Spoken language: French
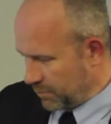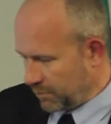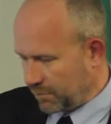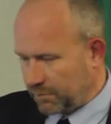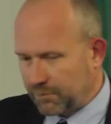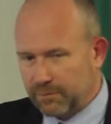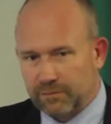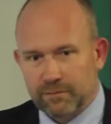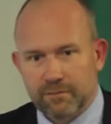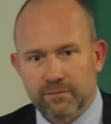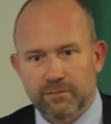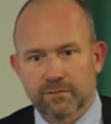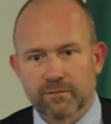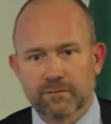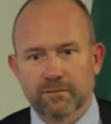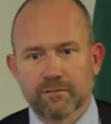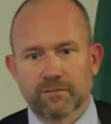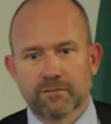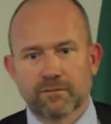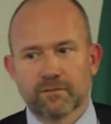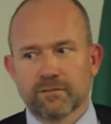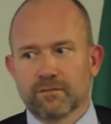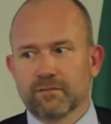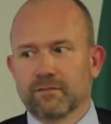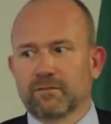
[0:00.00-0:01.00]
au Maroc
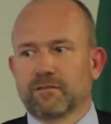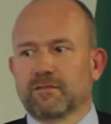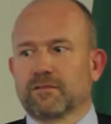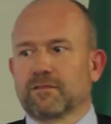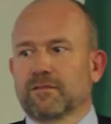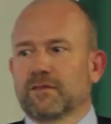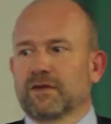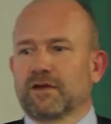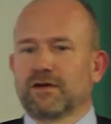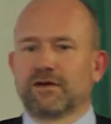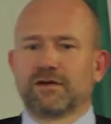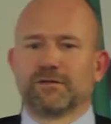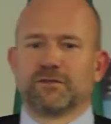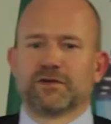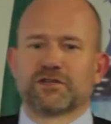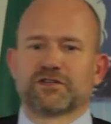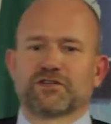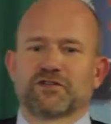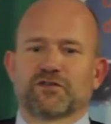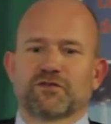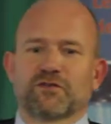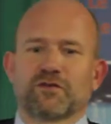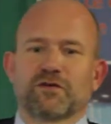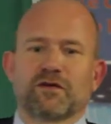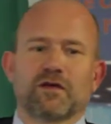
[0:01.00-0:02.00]
les
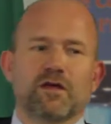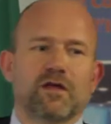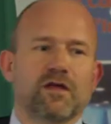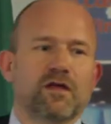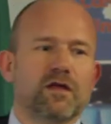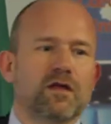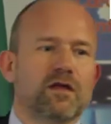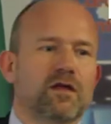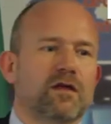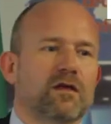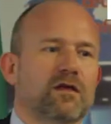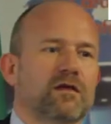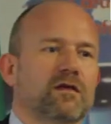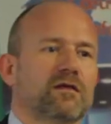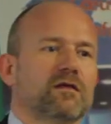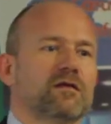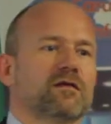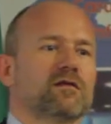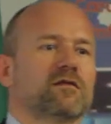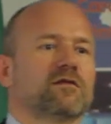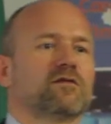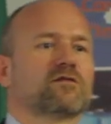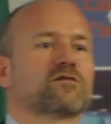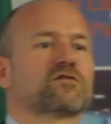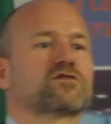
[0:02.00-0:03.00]
méchants.
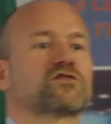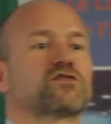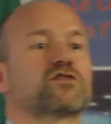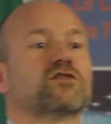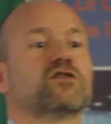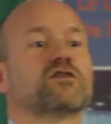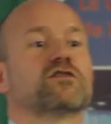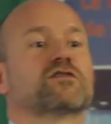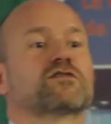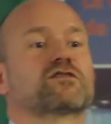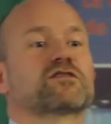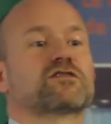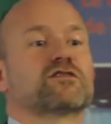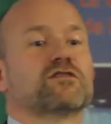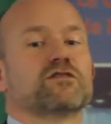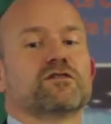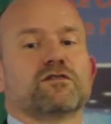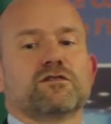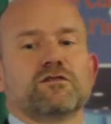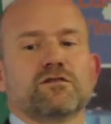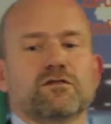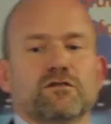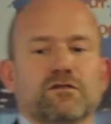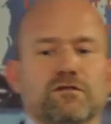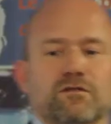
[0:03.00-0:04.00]
Donc ce que, ce que,